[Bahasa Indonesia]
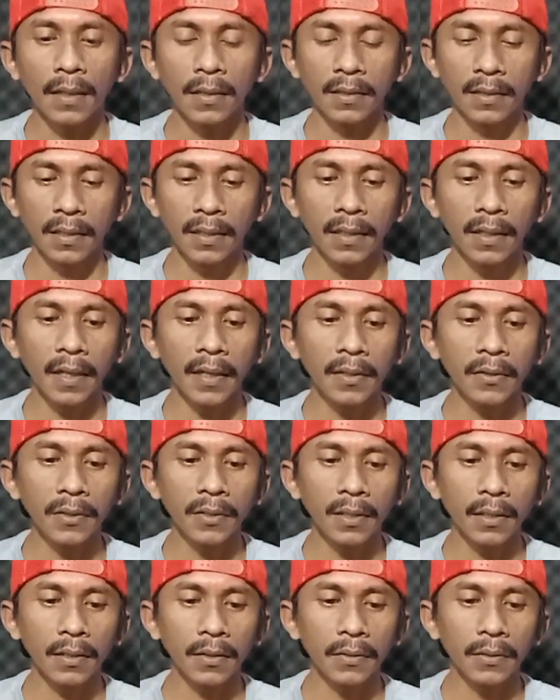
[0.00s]
Di sini Daido
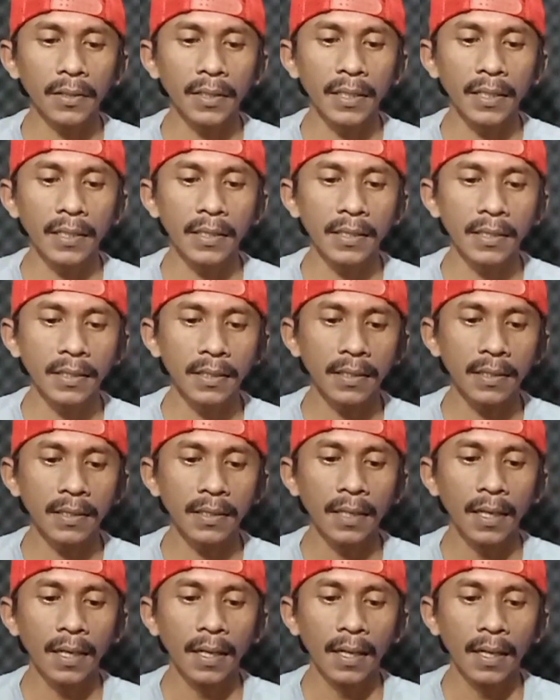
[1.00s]

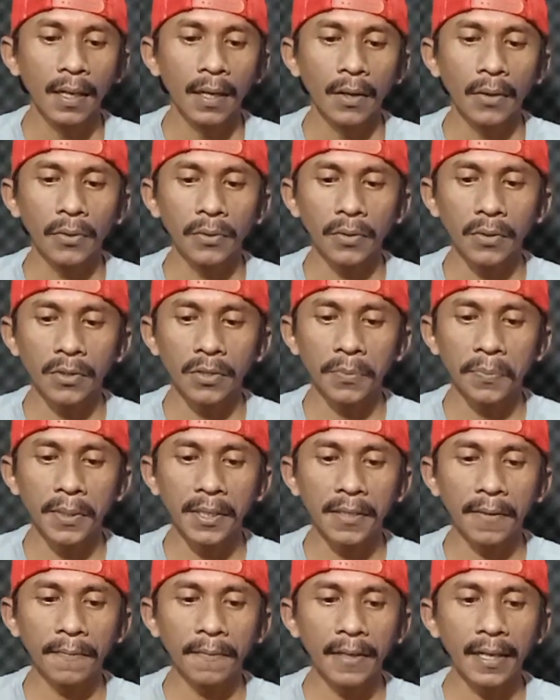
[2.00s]
tertulis untuk
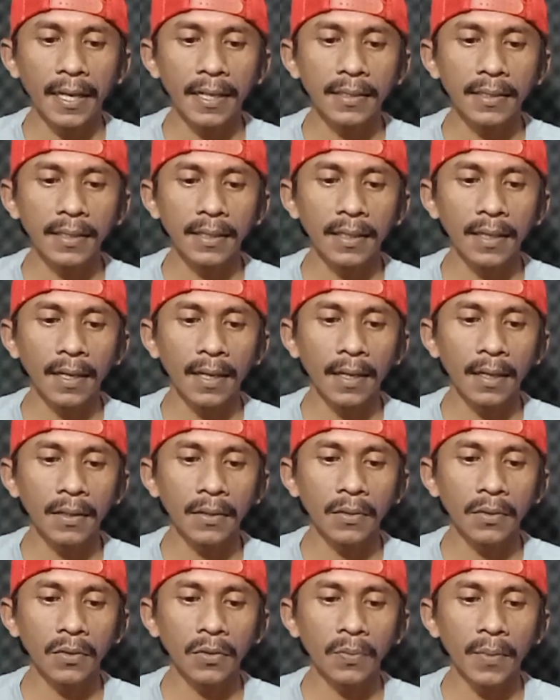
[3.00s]
spesifikasinya
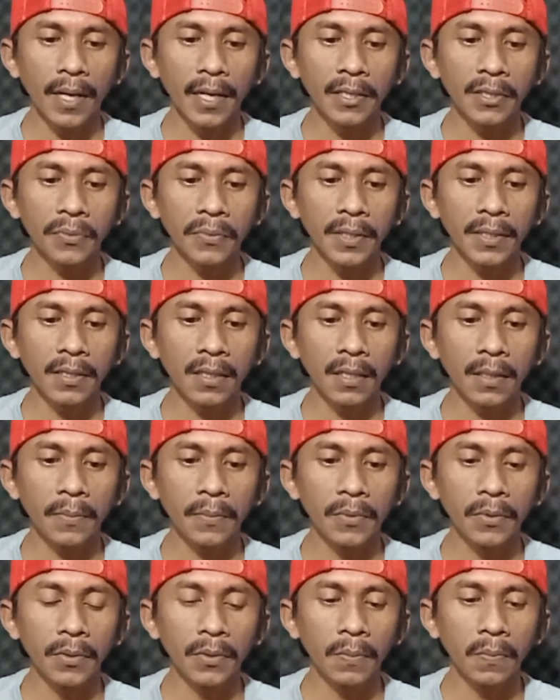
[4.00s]
Kuruma SW1000
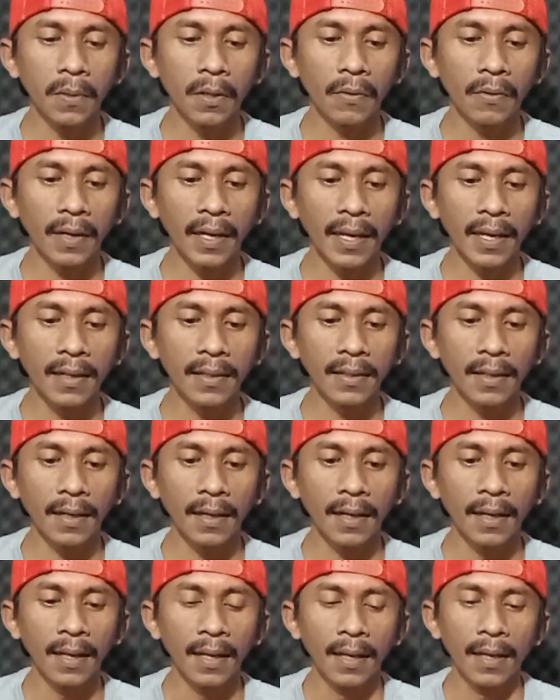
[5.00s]
power
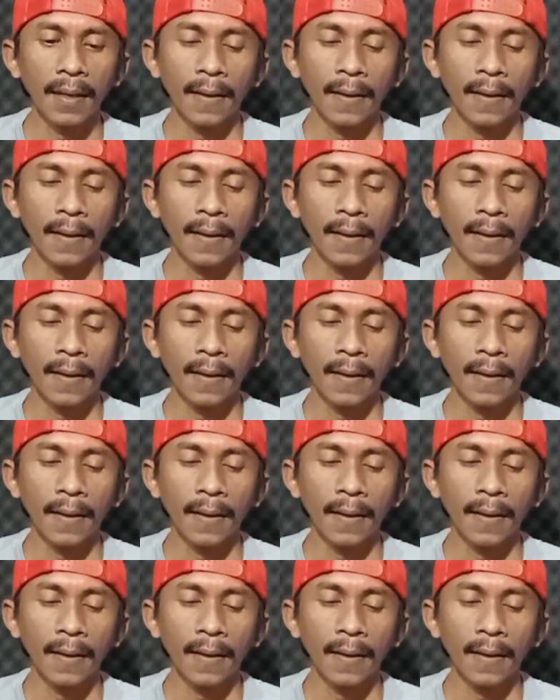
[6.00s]
handle